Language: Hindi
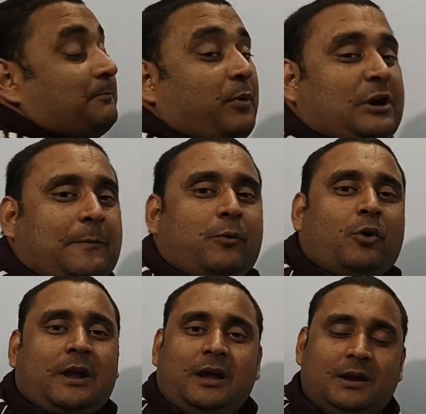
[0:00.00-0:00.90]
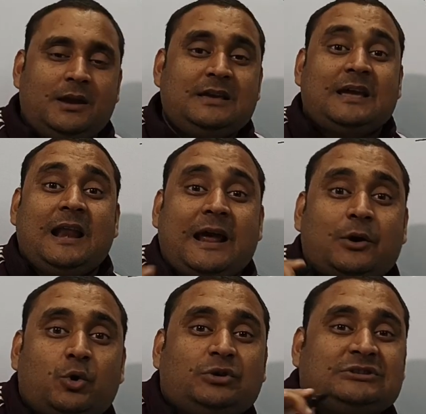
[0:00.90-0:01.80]
पुटअप हो रहे हैं
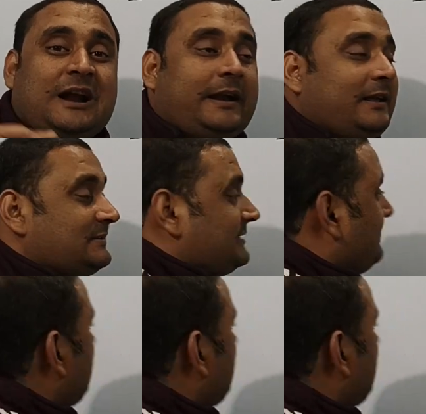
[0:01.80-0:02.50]
इलेक्ट्रोस्टैटिक से